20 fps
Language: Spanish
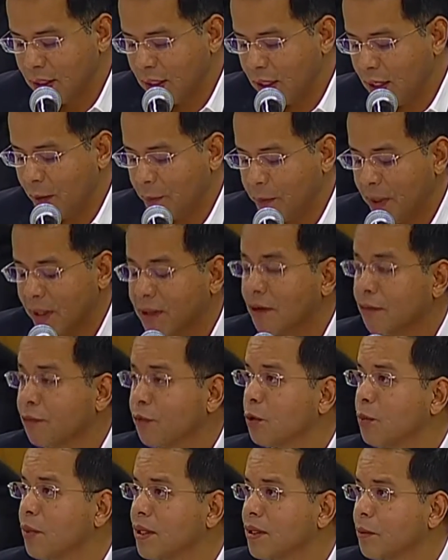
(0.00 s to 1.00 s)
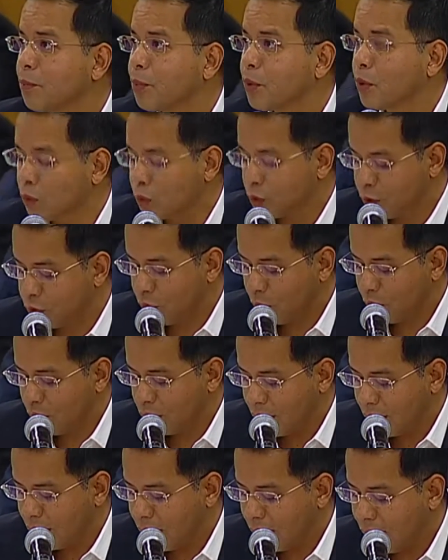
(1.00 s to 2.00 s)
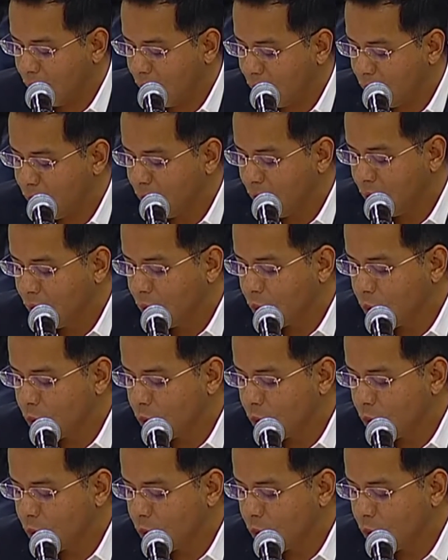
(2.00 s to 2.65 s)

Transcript: Y la plataforma de producción en